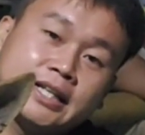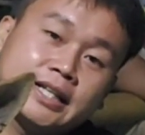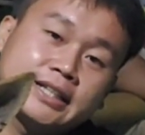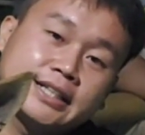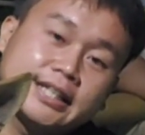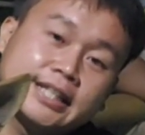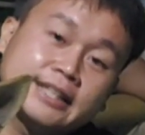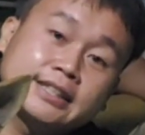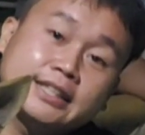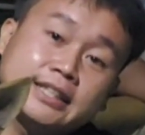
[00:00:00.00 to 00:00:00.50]
Banyak
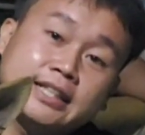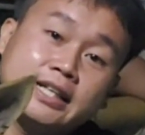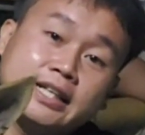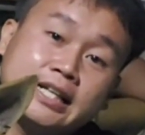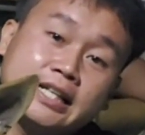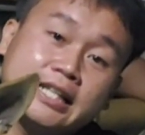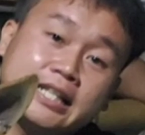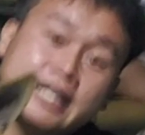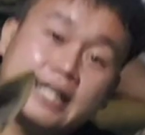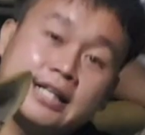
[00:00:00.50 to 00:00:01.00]
yang tidak
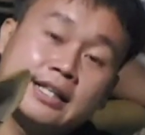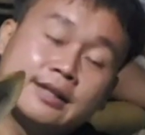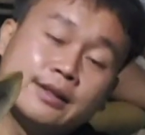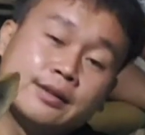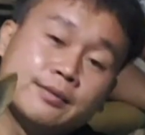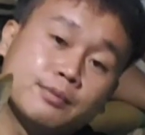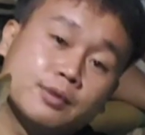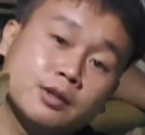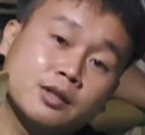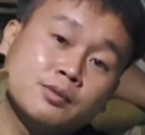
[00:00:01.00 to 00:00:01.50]
kenal
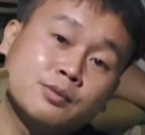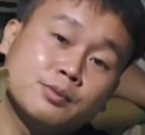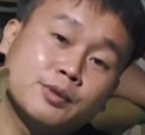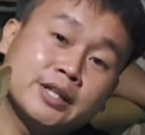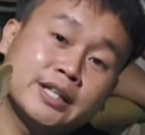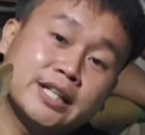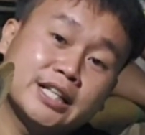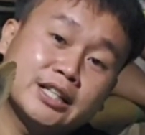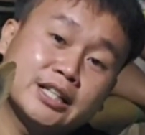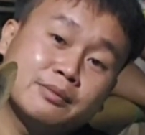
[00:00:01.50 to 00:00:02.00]

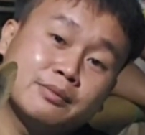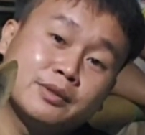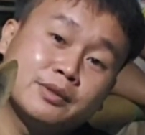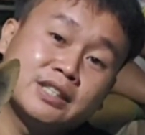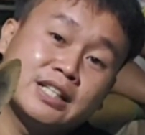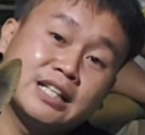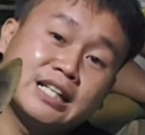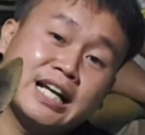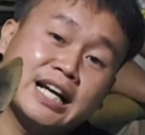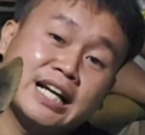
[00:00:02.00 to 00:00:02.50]
perempuan
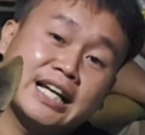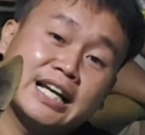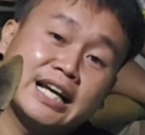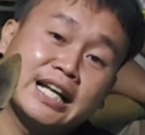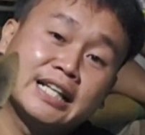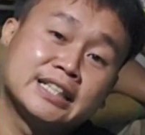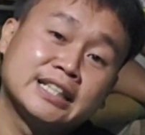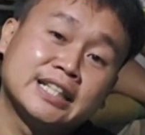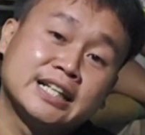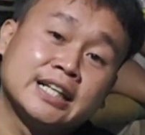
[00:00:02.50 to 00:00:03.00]
ataupun lelaki
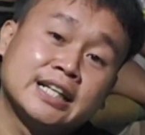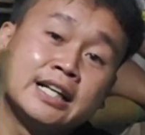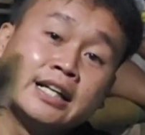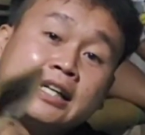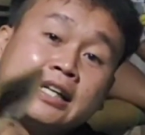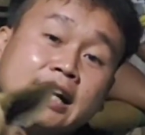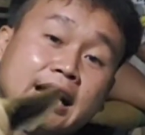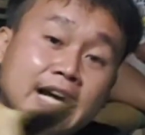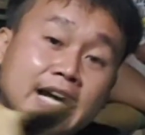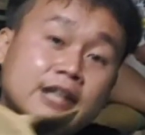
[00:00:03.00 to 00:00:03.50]
anjing.
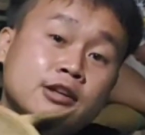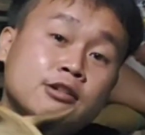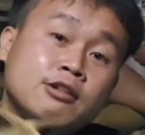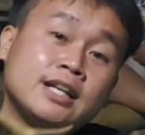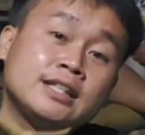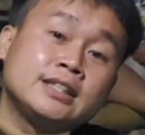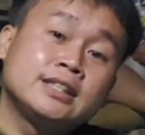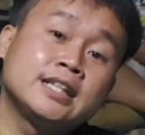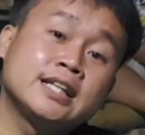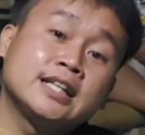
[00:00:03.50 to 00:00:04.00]
Kalau
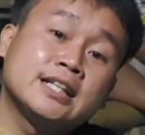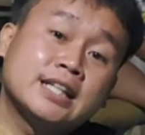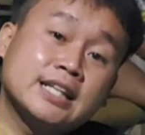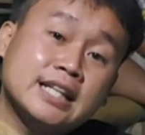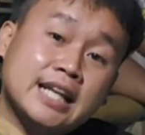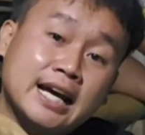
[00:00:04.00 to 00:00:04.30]
anjing